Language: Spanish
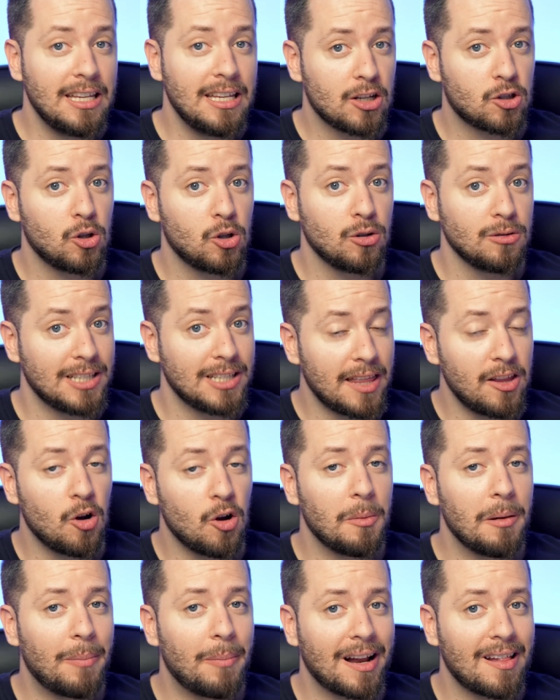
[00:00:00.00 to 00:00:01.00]
Y esto, ya digo,
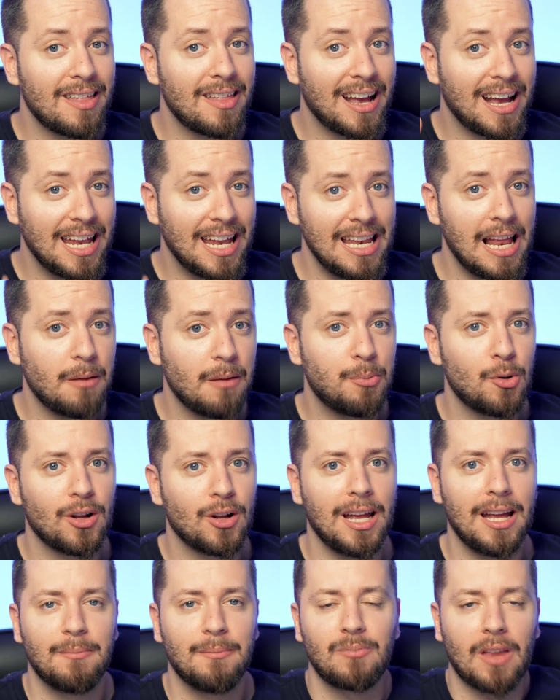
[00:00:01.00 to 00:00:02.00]
me parece genial
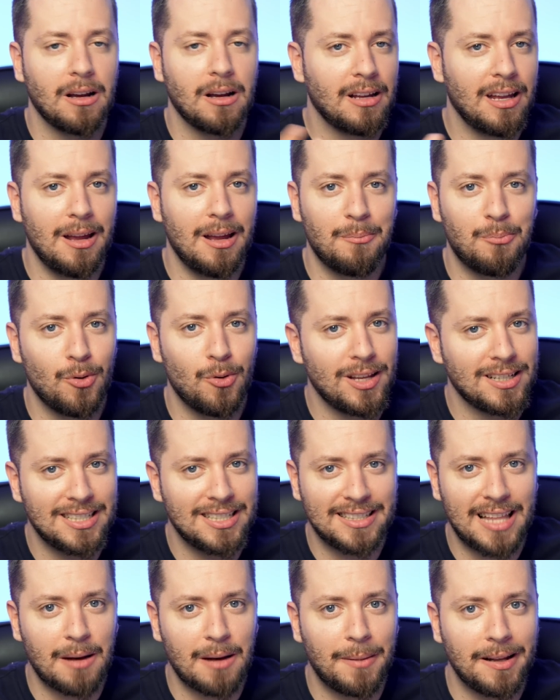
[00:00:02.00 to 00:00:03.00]
porque eh, puedes
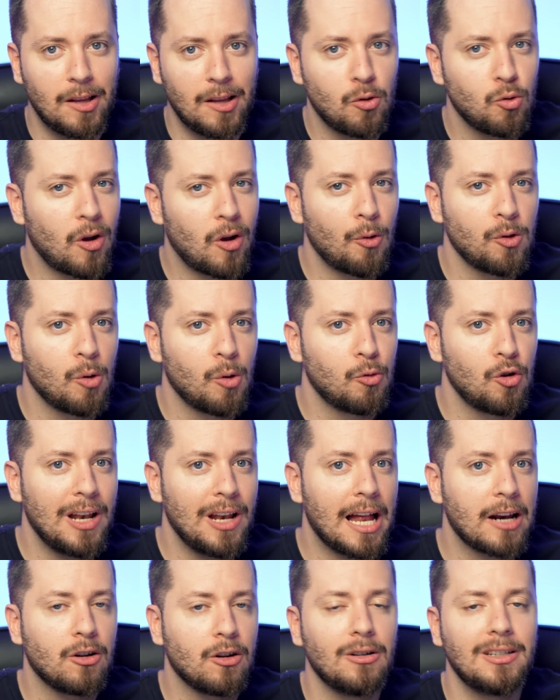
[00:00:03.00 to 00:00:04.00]
estar mandando un audio muy
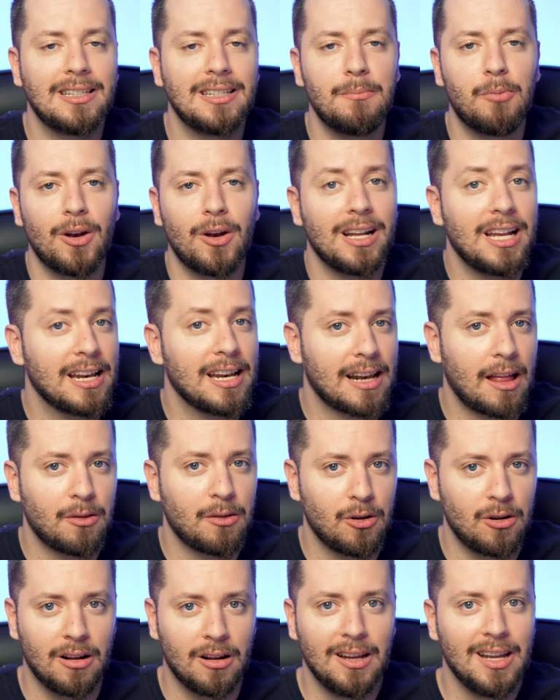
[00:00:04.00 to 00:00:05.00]
largo, y si por X
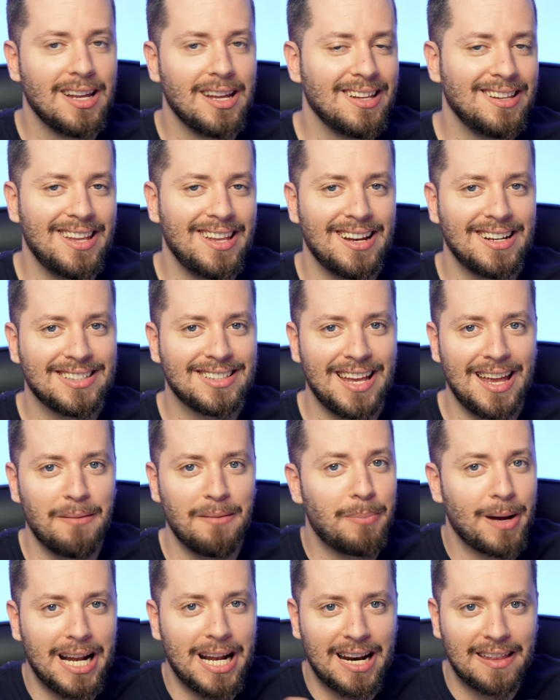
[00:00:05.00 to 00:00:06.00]
razón tienes que
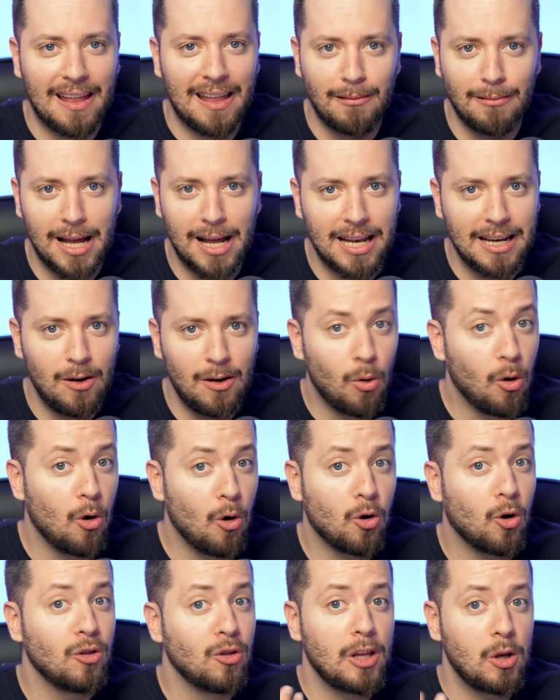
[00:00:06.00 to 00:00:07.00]
parar de hablar y
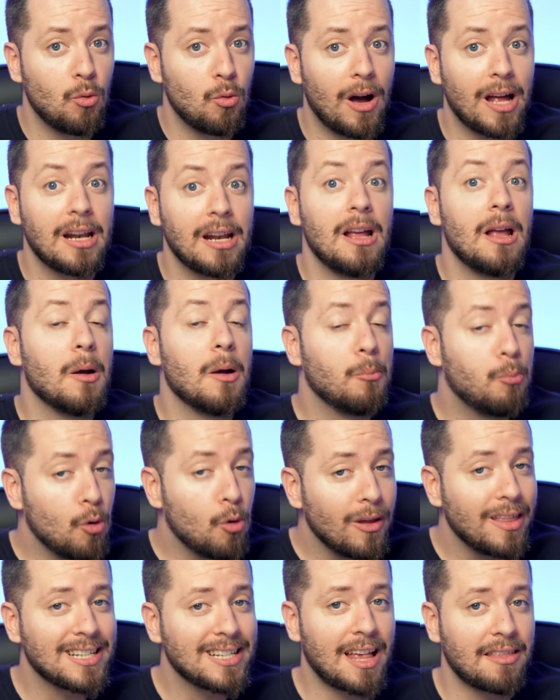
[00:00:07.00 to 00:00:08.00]
luego continuar,
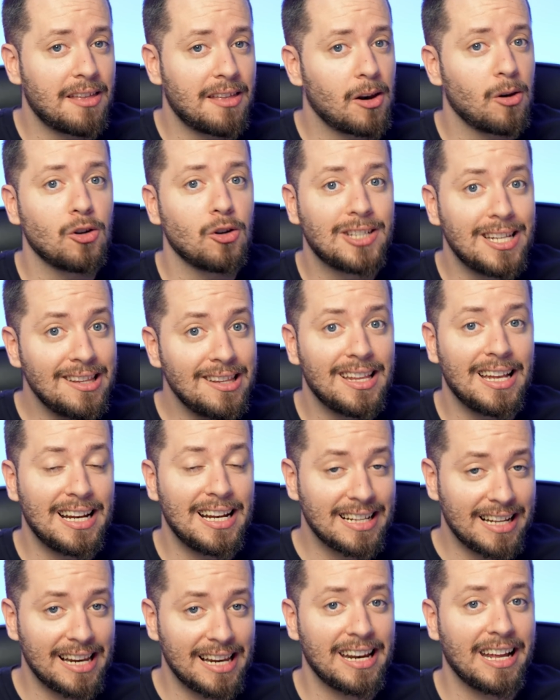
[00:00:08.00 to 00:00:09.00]
puedes hacerlo sin
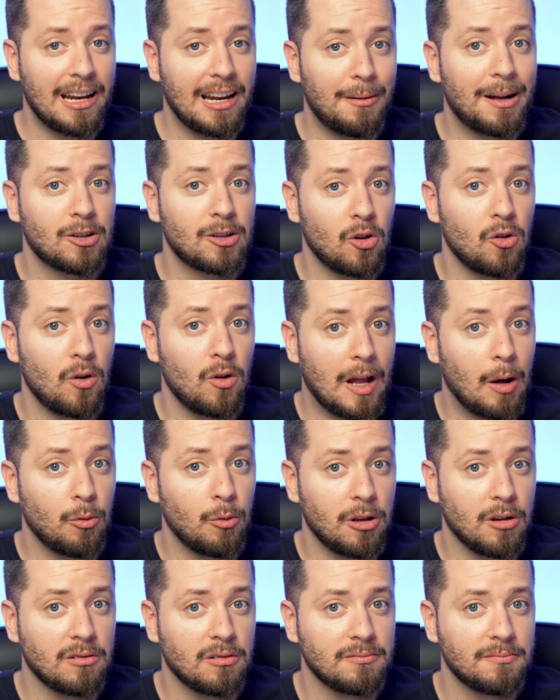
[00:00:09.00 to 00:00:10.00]
tener que regrabar todo el
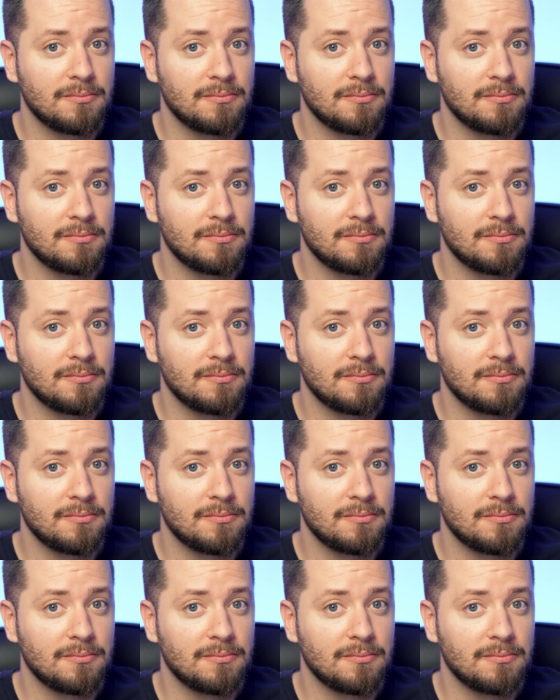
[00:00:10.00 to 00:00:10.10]
audio.